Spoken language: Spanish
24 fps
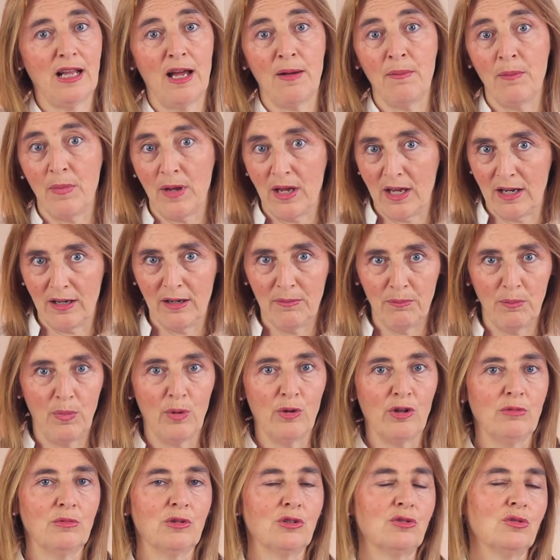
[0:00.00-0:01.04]
también
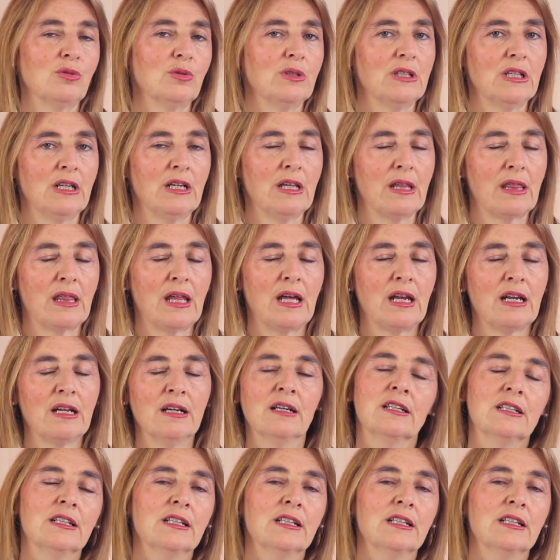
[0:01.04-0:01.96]
podemos utilizar